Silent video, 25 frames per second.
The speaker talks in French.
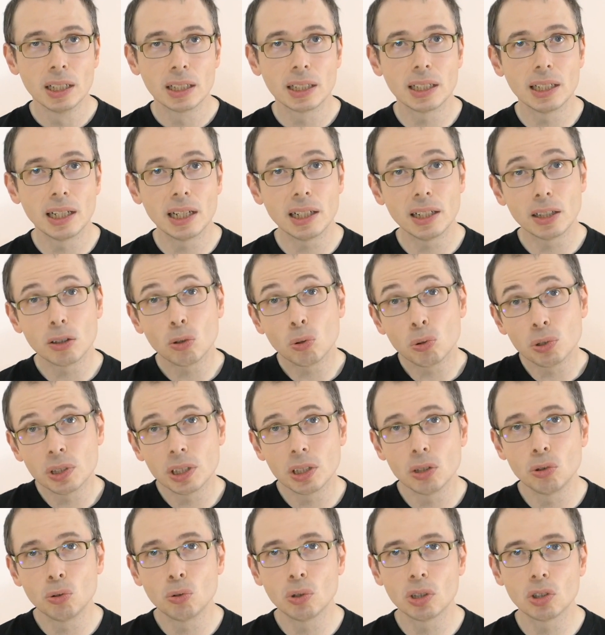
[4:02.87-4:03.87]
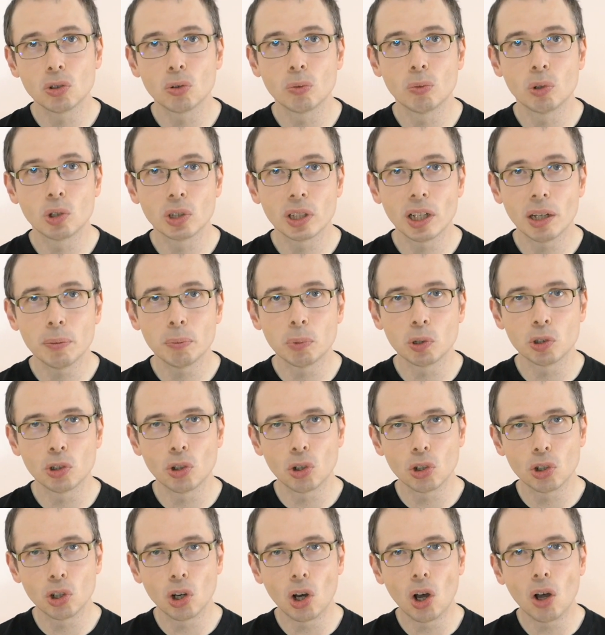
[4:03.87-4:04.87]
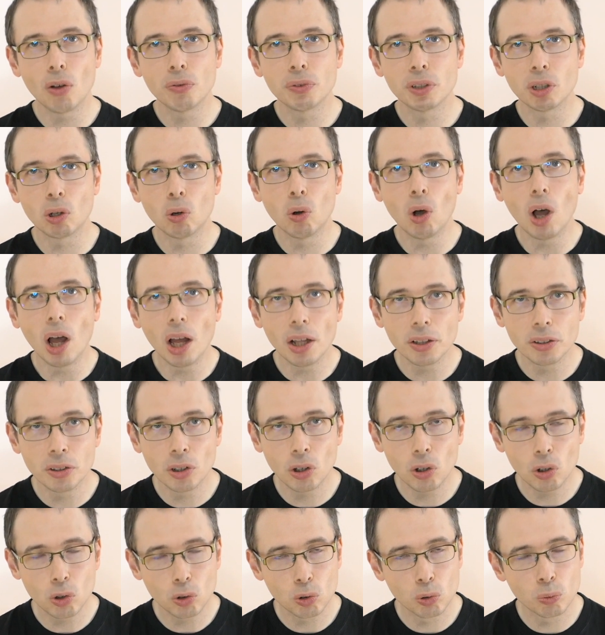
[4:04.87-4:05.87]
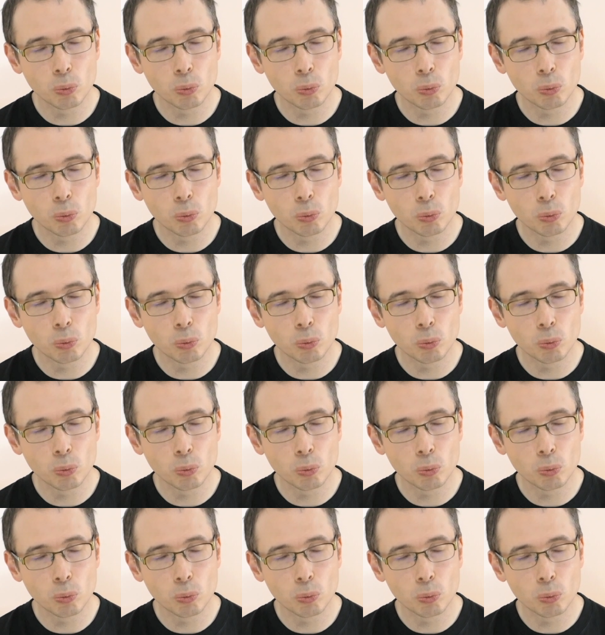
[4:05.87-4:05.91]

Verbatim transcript: qu'il allait continuer son manga pendant encore environ un an,